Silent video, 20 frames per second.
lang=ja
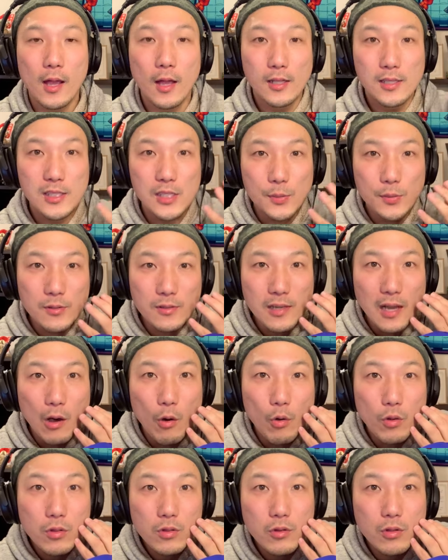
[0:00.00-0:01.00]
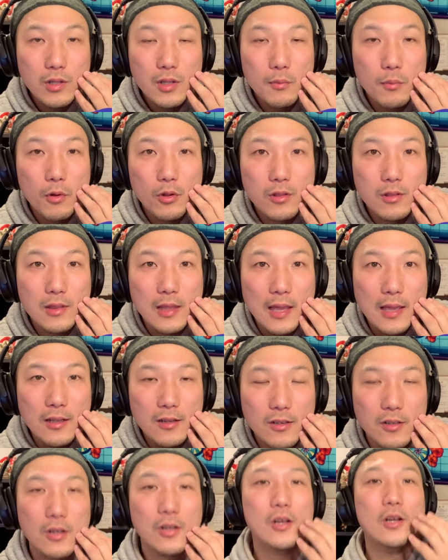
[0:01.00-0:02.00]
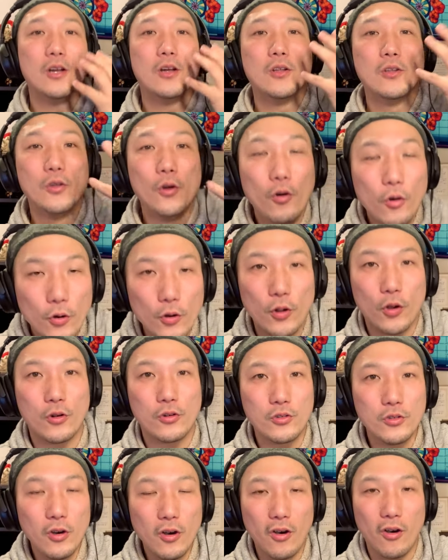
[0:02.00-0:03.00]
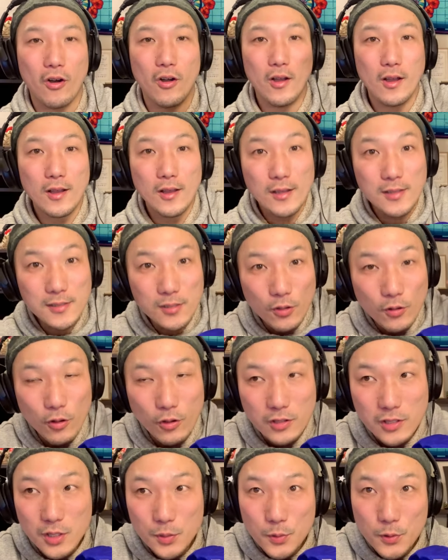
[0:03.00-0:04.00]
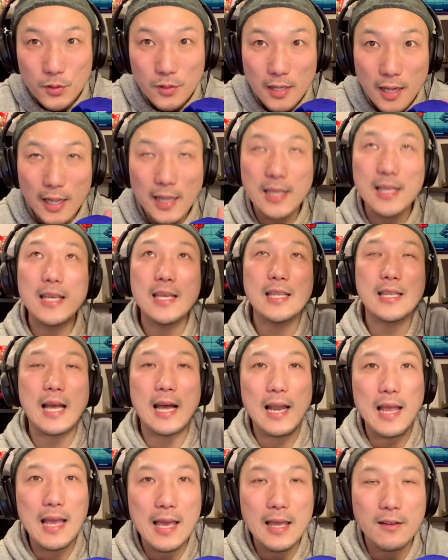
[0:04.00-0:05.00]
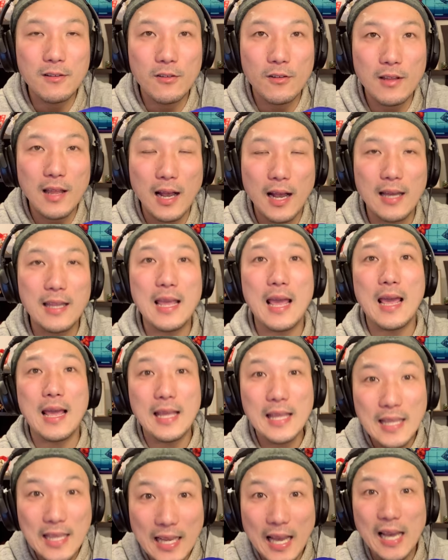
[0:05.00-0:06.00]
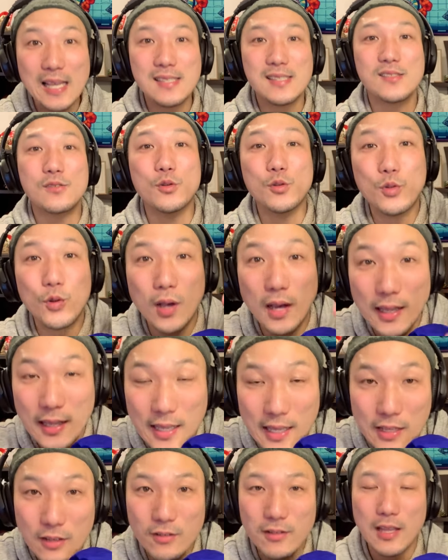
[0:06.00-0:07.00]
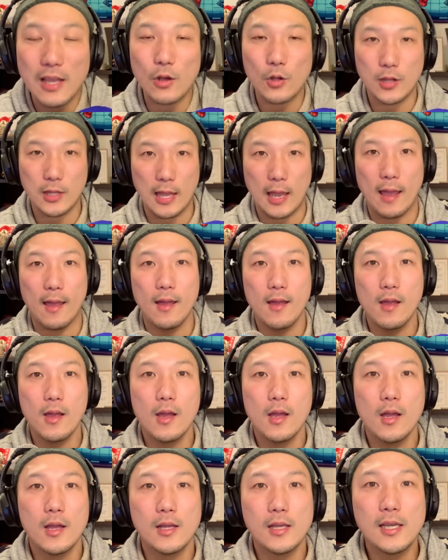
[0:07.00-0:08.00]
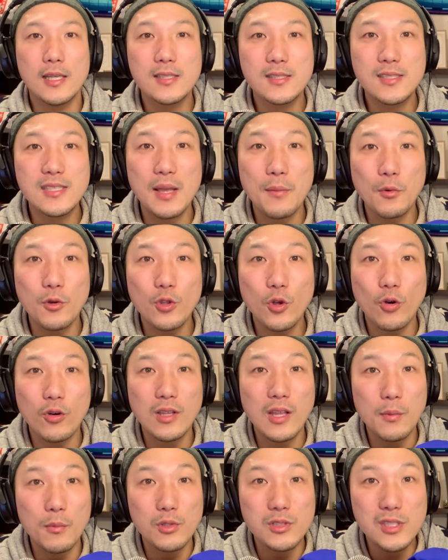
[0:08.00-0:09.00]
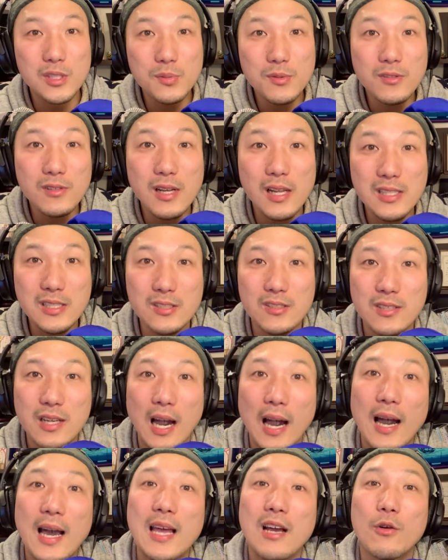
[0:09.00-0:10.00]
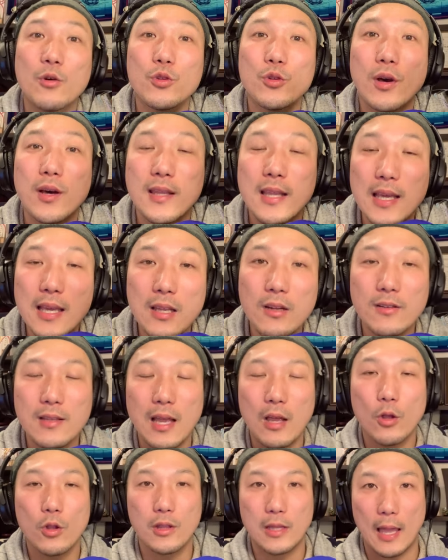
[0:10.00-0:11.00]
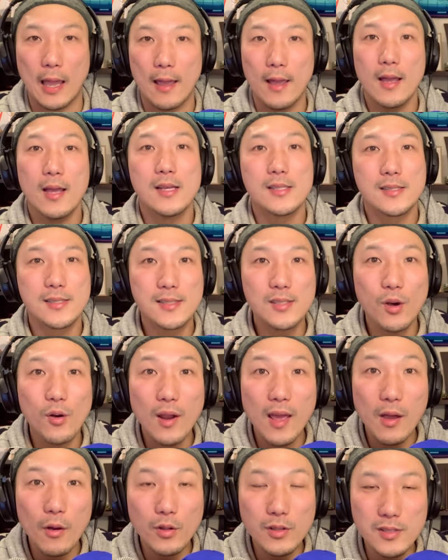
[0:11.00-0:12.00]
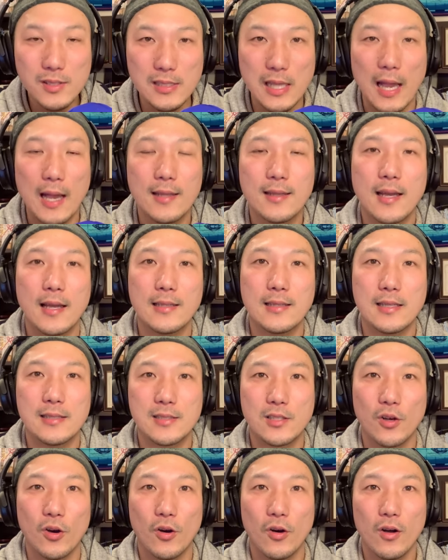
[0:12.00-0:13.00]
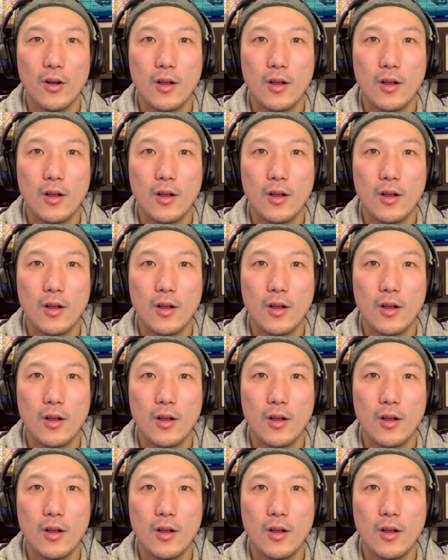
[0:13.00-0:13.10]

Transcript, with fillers: 自分が本当に持っている能力をその自分が引いたレールの中で生かすことができるんだよって。いつでもどこでも自分らしく輝くことができるんだよって。それを伝えたいんですよ。